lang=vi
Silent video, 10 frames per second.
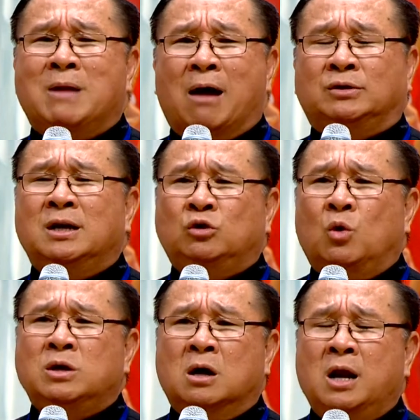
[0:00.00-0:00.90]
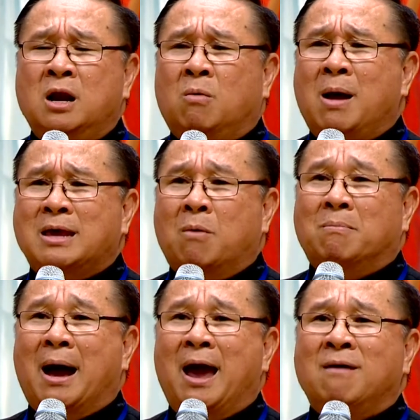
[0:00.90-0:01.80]
nào Thiên Chúa dựng nên ông Adam
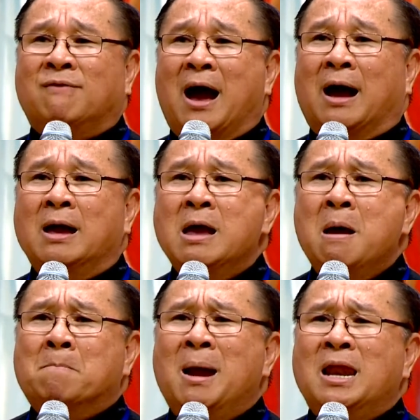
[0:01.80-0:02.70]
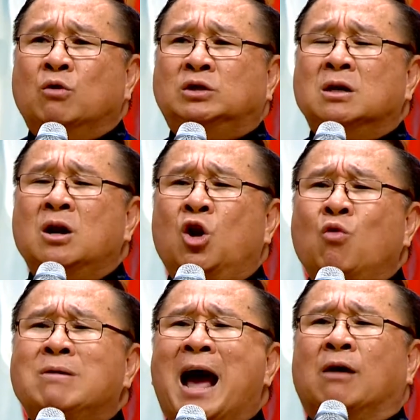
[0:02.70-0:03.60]
và Eva, mà liệu chừng
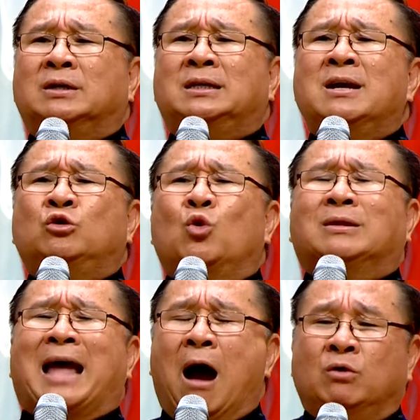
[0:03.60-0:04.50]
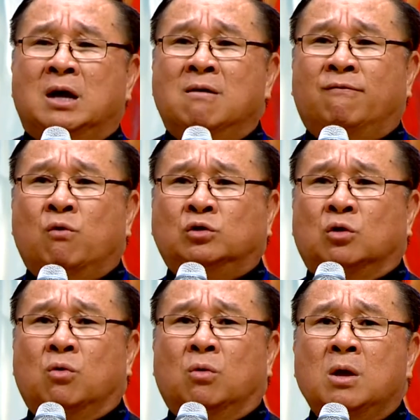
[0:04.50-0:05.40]
lúc nào thì Thiên Chúa tạo dựng vũ
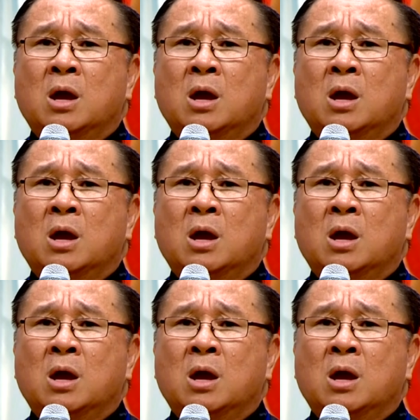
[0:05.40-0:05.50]
trụ?